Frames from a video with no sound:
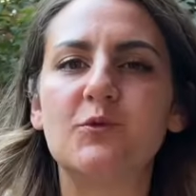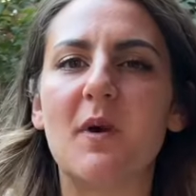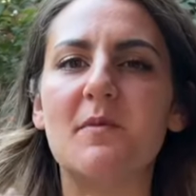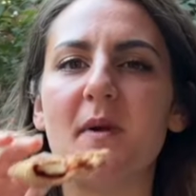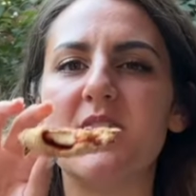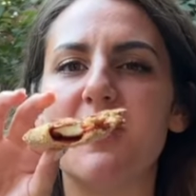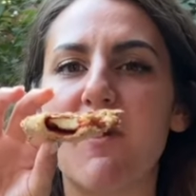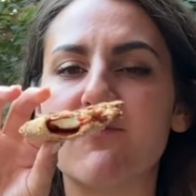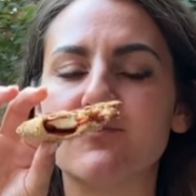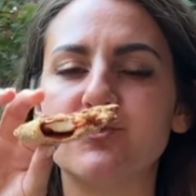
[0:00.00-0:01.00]
Le baby bye, il est
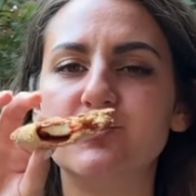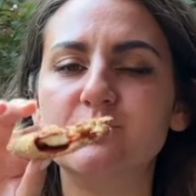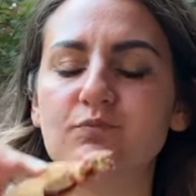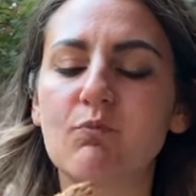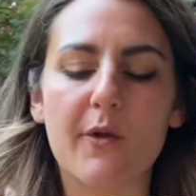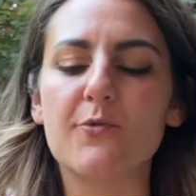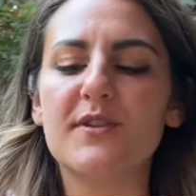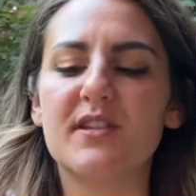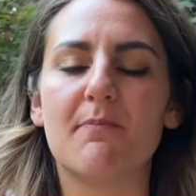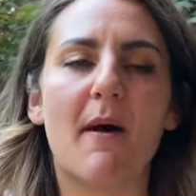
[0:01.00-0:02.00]
pas fondu.
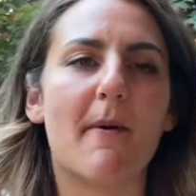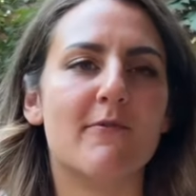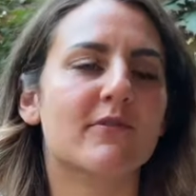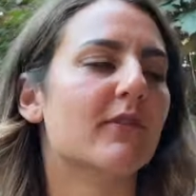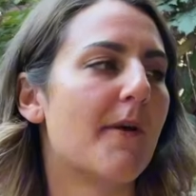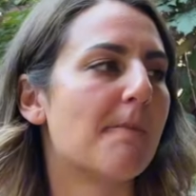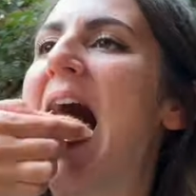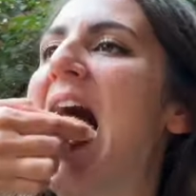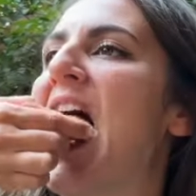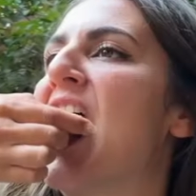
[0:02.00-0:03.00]
8, c'est pas mal, 8, ouais.
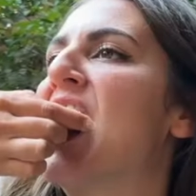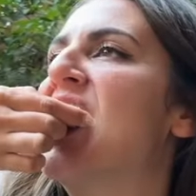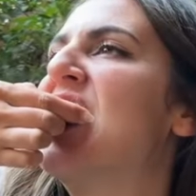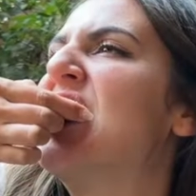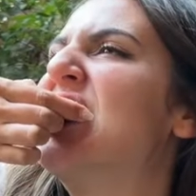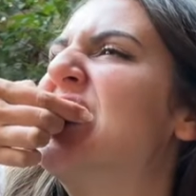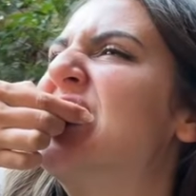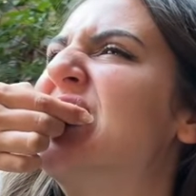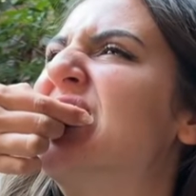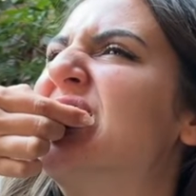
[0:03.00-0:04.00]

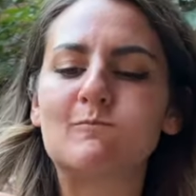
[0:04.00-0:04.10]
ouais